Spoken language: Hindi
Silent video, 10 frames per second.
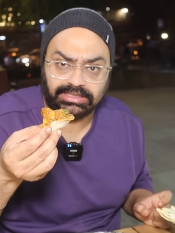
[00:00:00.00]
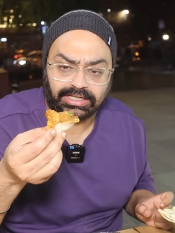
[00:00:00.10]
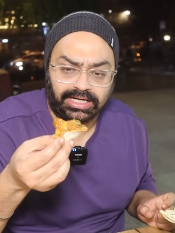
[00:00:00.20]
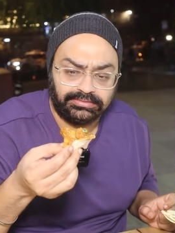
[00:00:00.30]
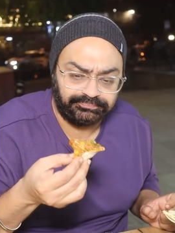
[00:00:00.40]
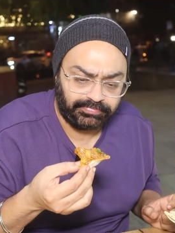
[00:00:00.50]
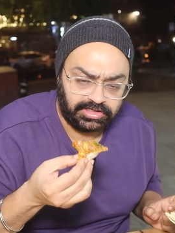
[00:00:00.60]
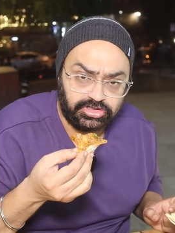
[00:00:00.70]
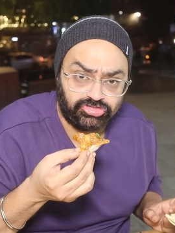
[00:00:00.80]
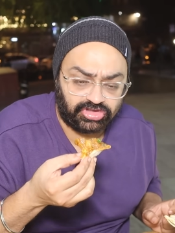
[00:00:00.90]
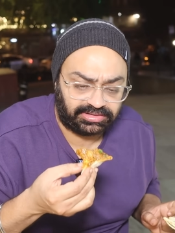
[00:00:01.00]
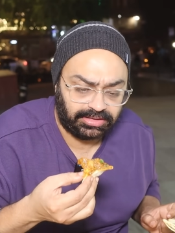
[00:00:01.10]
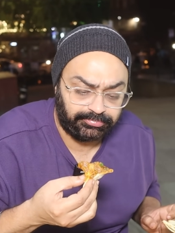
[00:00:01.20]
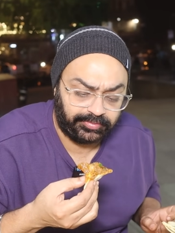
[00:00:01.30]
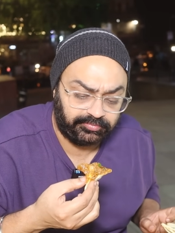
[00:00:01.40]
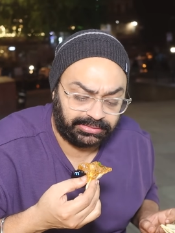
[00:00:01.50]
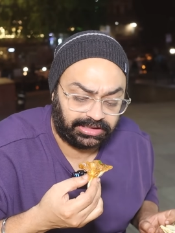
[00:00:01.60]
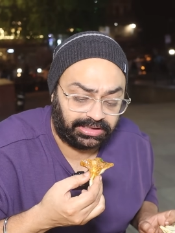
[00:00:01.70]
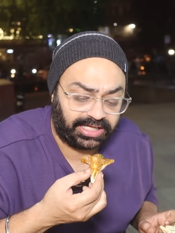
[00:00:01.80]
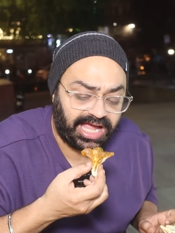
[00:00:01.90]
लग रहा है टेस्ट करते हैं फिर
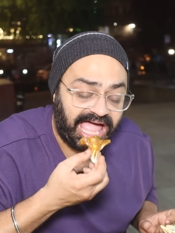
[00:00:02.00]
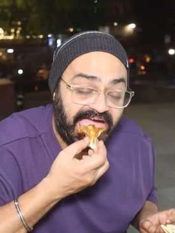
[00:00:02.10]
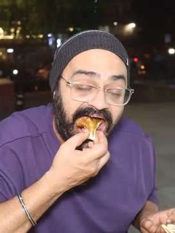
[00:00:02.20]
पता लगेगा